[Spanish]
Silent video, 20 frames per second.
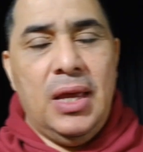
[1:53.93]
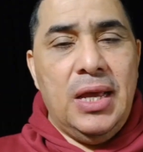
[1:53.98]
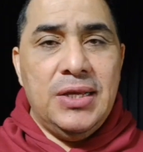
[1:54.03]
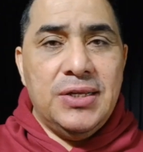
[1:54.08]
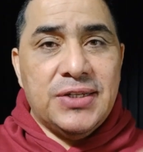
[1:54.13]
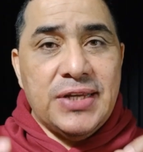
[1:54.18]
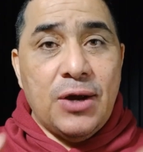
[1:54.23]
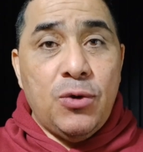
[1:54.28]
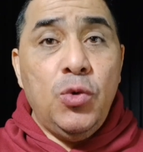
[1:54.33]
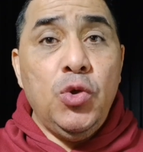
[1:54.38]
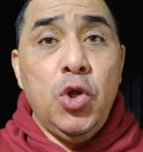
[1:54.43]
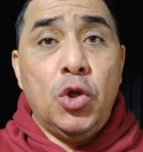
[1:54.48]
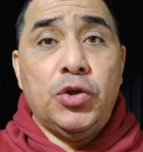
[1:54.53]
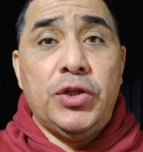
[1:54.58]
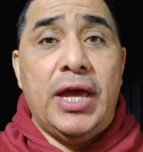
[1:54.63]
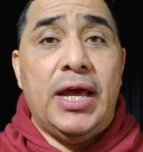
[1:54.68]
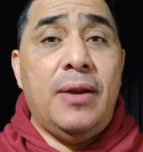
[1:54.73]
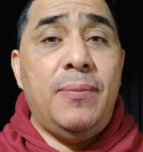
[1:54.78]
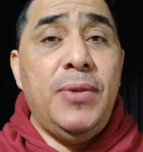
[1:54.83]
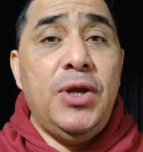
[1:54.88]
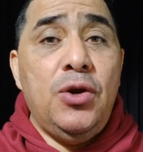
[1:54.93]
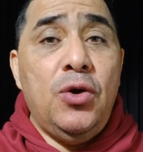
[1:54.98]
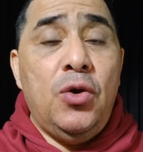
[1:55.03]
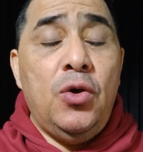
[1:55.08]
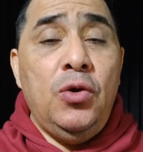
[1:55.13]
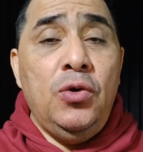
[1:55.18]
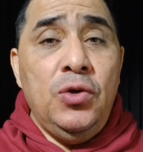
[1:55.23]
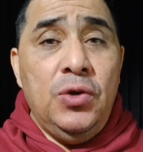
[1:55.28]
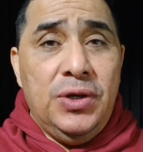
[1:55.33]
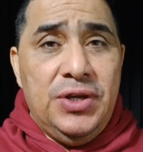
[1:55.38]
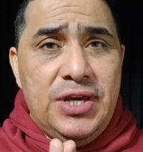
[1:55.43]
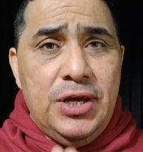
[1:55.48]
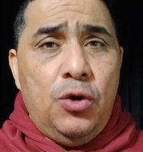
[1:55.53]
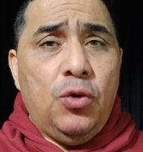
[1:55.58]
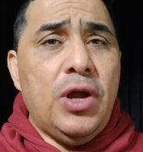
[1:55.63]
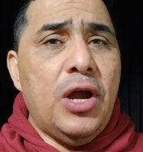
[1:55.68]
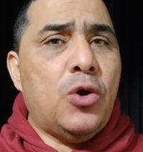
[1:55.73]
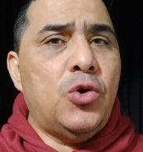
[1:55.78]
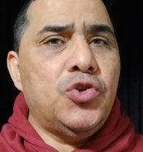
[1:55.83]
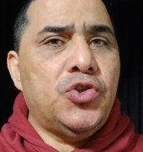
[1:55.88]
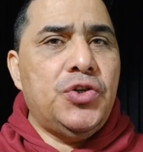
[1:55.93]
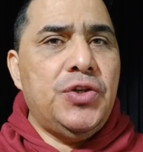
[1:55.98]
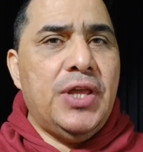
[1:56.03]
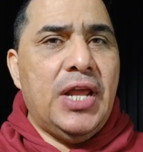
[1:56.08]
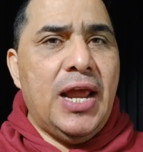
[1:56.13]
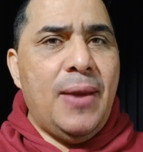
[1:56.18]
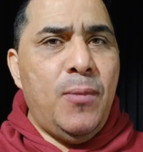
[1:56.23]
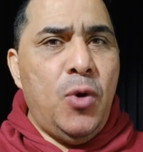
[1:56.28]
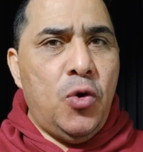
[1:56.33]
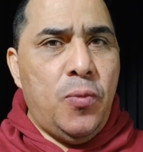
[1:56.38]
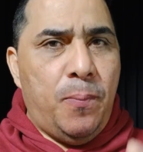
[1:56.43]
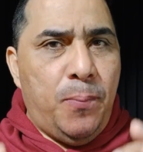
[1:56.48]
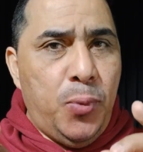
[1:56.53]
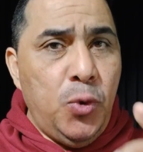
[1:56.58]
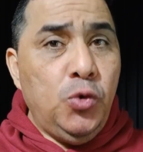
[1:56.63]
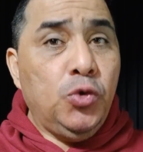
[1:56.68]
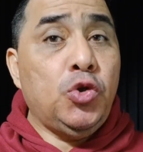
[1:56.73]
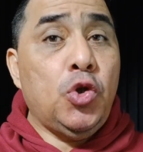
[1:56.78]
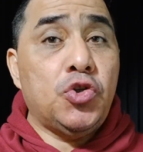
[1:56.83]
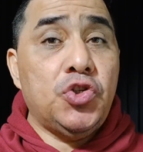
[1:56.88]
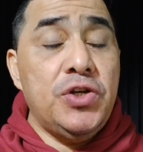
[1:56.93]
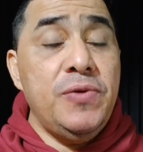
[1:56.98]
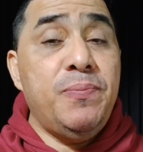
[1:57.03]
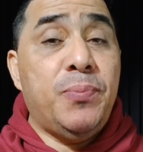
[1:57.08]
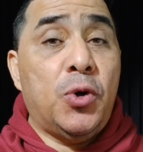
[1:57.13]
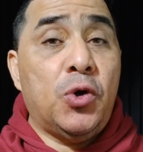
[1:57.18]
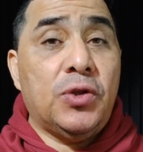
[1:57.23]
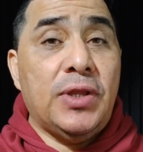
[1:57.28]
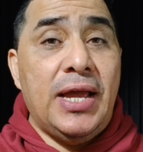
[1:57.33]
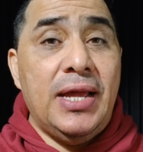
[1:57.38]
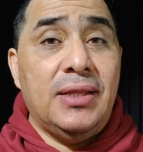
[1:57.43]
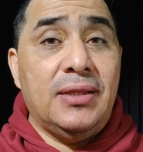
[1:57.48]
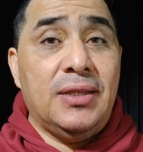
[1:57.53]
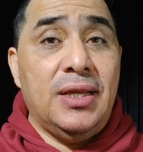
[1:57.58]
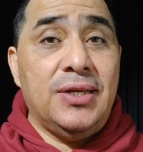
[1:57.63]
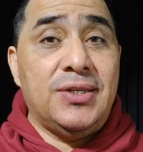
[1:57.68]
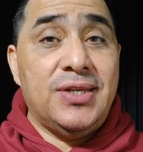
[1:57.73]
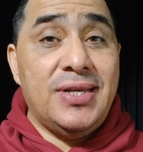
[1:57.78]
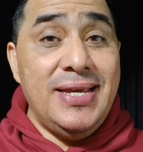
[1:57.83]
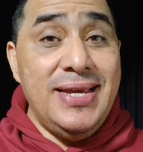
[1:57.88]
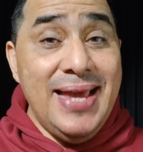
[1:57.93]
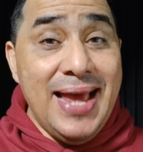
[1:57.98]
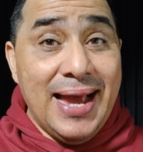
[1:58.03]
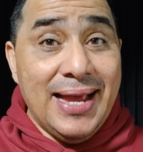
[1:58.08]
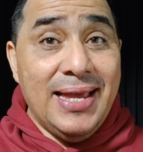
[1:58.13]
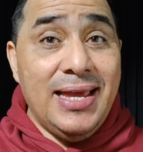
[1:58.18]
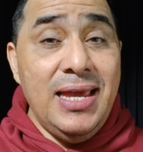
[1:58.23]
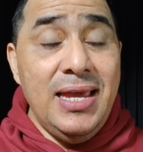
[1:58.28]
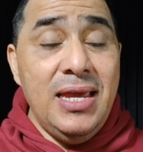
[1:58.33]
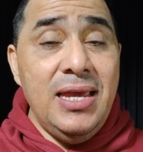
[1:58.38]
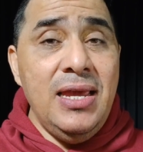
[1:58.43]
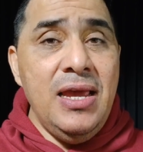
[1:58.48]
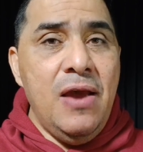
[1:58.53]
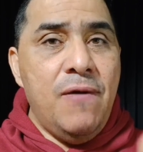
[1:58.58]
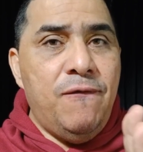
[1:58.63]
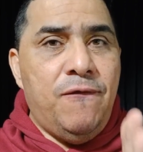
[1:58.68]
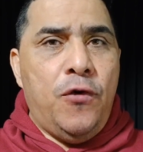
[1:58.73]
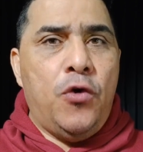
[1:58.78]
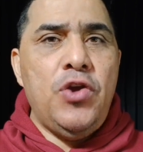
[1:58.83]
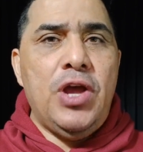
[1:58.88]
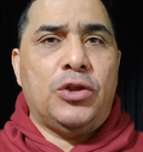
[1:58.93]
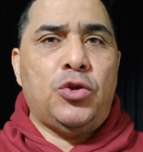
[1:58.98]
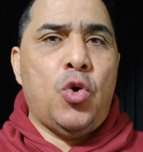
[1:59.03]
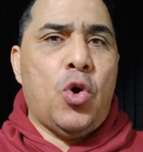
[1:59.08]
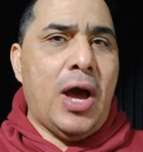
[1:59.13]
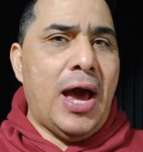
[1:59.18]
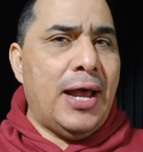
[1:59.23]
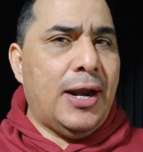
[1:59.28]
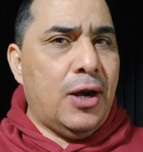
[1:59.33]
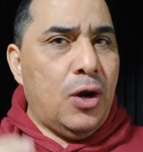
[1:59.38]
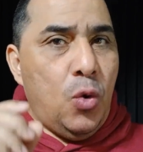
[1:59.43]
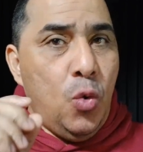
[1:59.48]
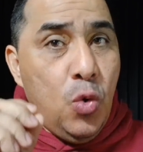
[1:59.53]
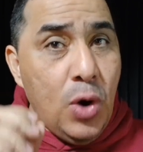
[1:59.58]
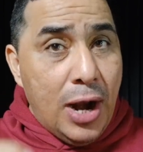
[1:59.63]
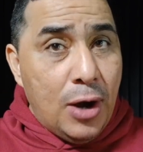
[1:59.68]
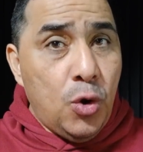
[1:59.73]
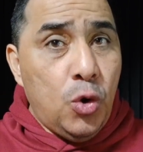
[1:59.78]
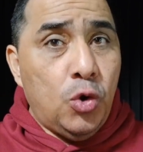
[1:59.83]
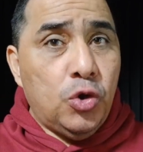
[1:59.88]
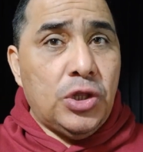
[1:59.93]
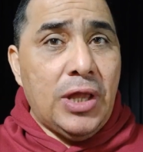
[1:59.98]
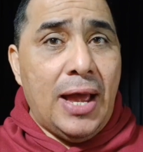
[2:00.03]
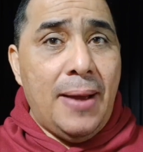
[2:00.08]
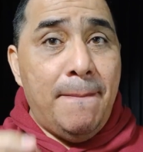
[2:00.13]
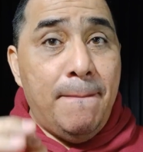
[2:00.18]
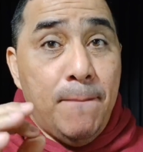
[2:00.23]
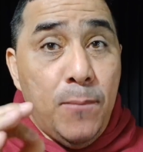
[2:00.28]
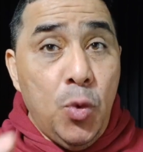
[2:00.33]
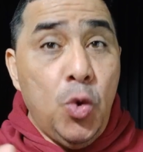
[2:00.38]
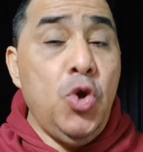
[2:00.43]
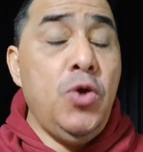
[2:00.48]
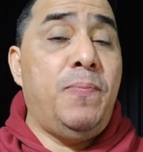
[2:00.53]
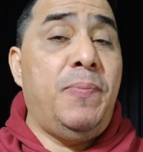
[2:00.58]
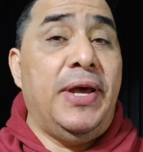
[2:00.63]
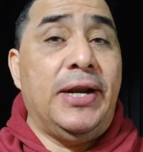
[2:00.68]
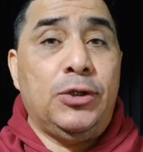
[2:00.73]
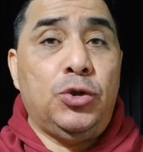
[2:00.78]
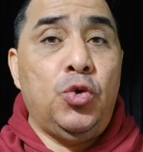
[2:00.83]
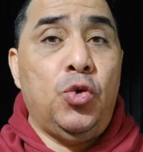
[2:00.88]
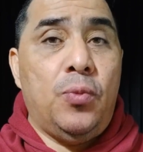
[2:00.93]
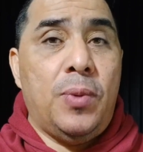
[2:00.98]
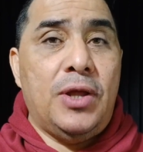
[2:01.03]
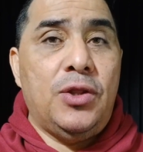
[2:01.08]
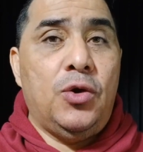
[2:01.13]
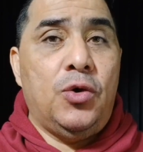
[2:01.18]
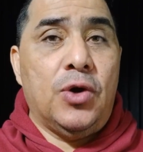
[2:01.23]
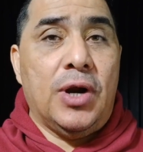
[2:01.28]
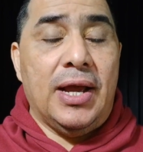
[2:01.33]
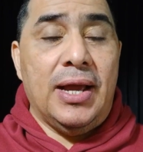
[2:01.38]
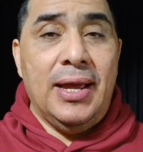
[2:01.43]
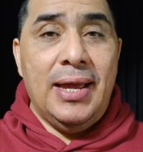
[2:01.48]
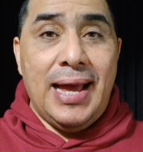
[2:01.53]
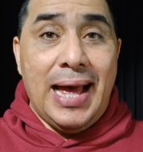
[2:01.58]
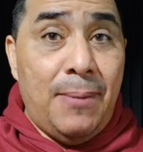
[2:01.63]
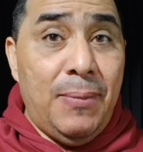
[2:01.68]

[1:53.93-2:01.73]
En segundo término, quiero que consideremos puntos importantes y aquí voy a tocar una nota muy perturbadora.